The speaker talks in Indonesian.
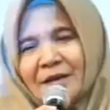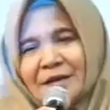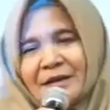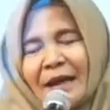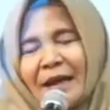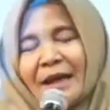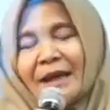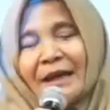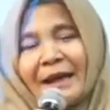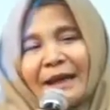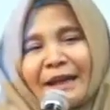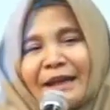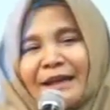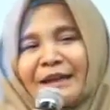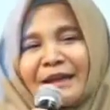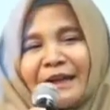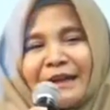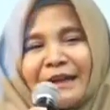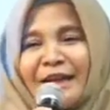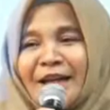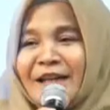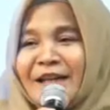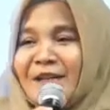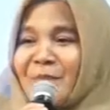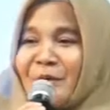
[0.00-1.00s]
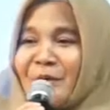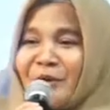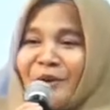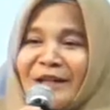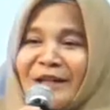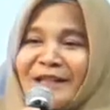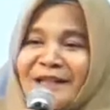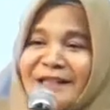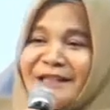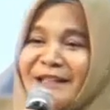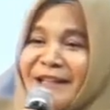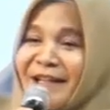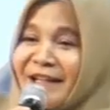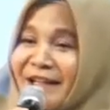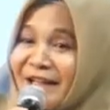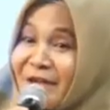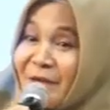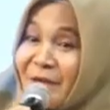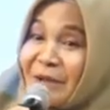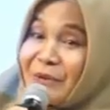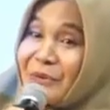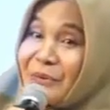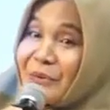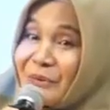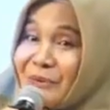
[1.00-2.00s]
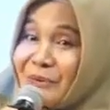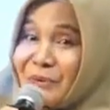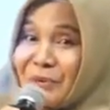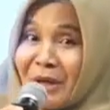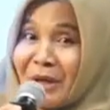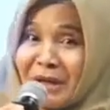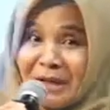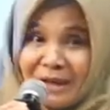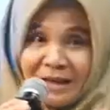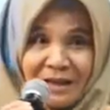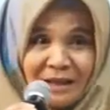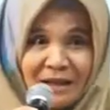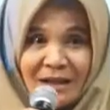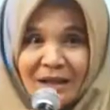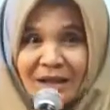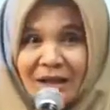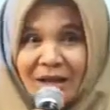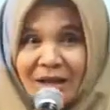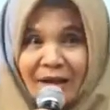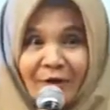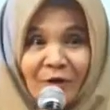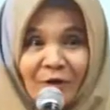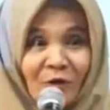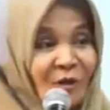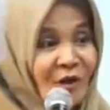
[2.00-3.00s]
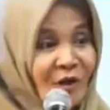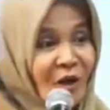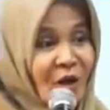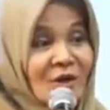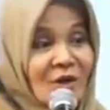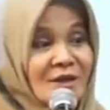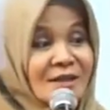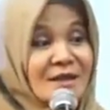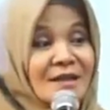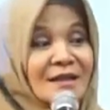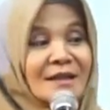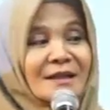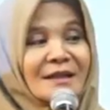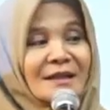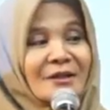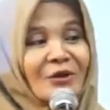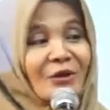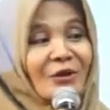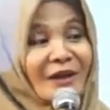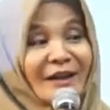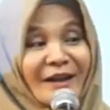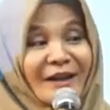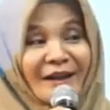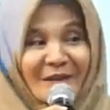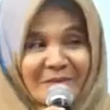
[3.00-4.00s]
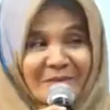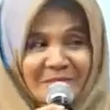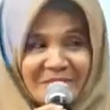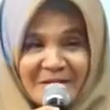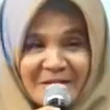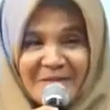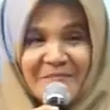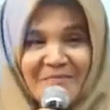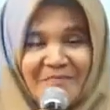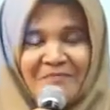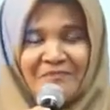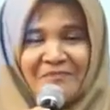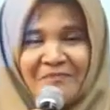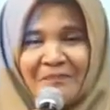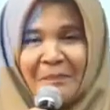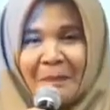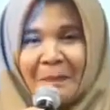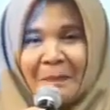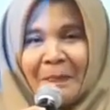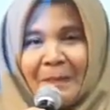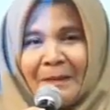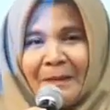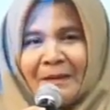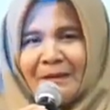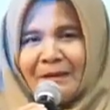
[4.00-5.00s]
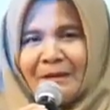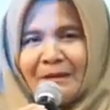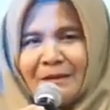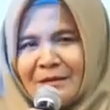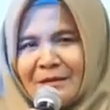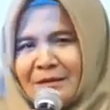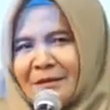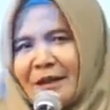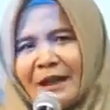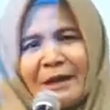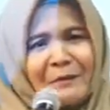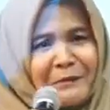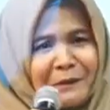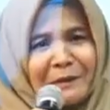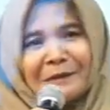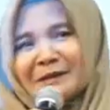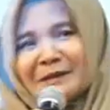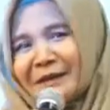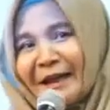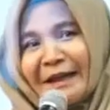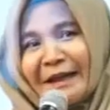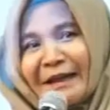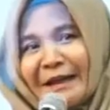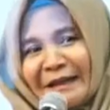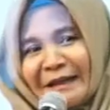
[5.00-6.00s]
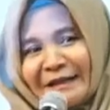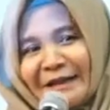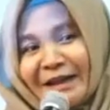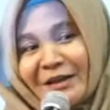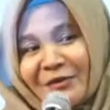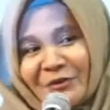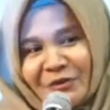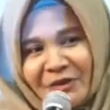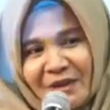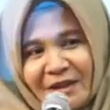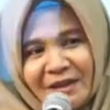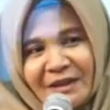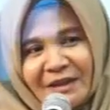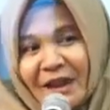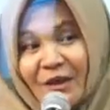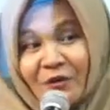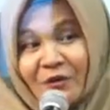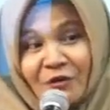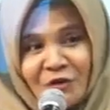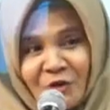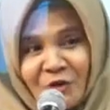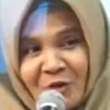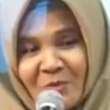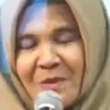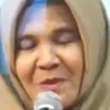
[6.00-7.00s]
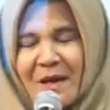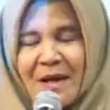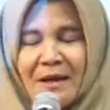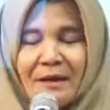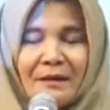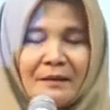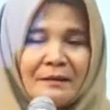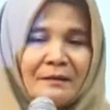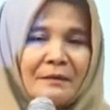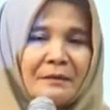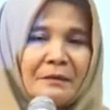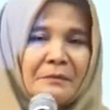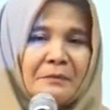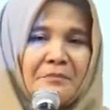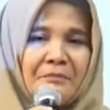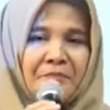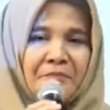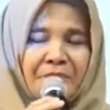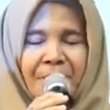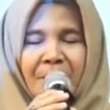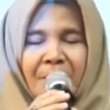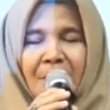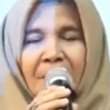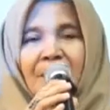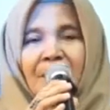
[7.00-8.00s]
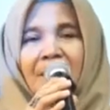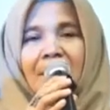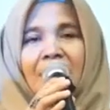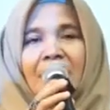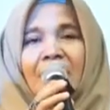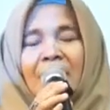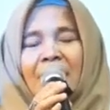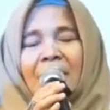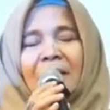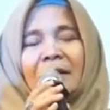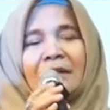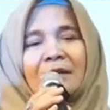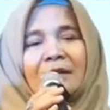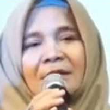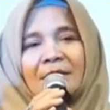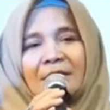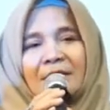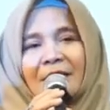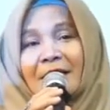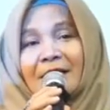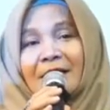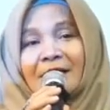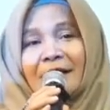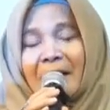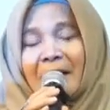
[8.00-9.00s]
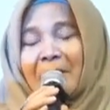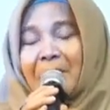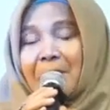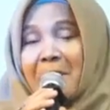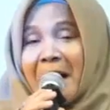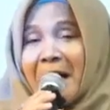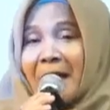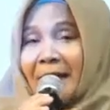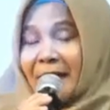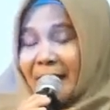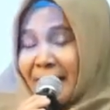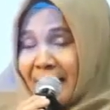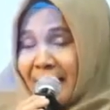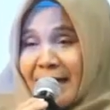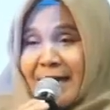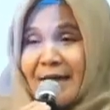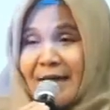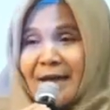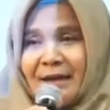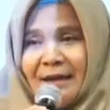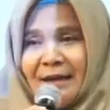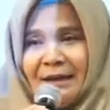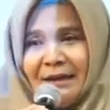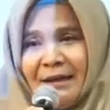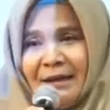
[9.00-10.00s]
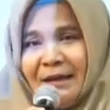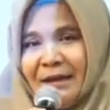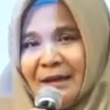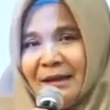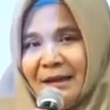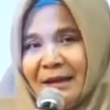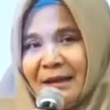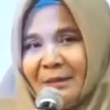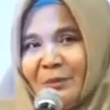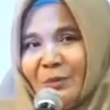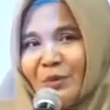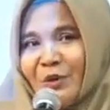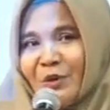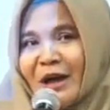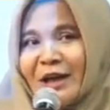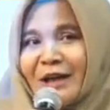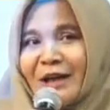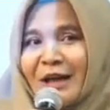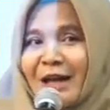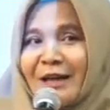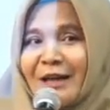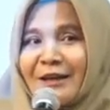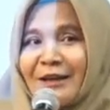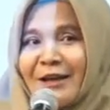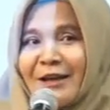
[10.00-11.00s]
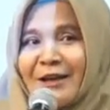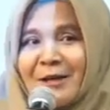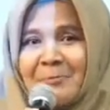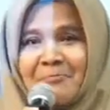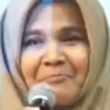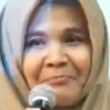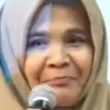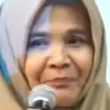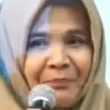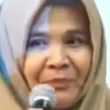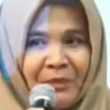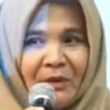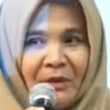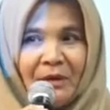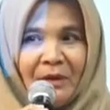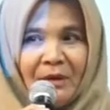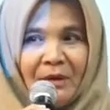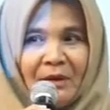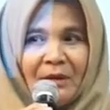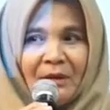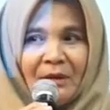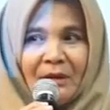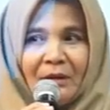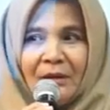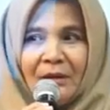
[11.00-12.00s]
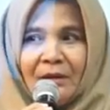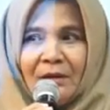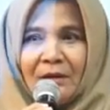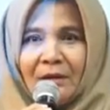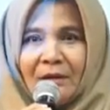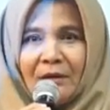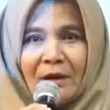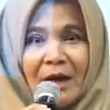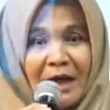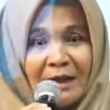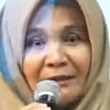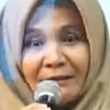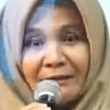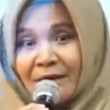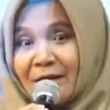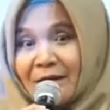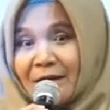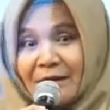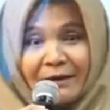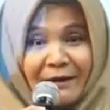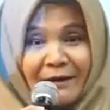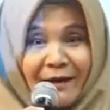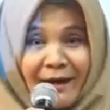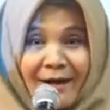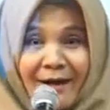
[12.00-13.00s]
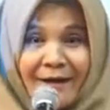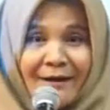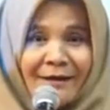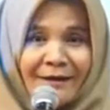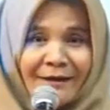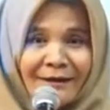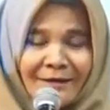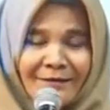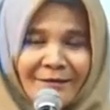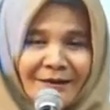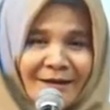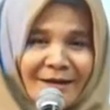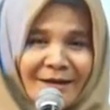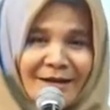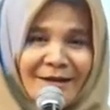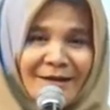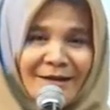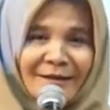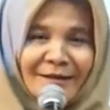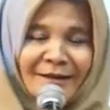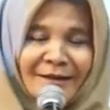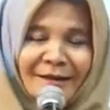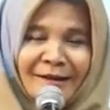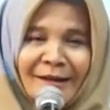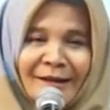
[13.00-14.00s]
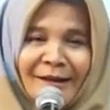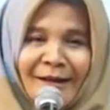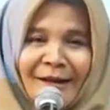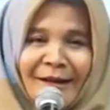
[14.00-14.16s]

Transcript: saya yakin karena ini produk sinergi waktu tuh kalian eh, launching di Korea pak saya saya nggak takut ya saya harus coba gitu setelah saya pakai bukan hanya uh, gatal hilang gitu ya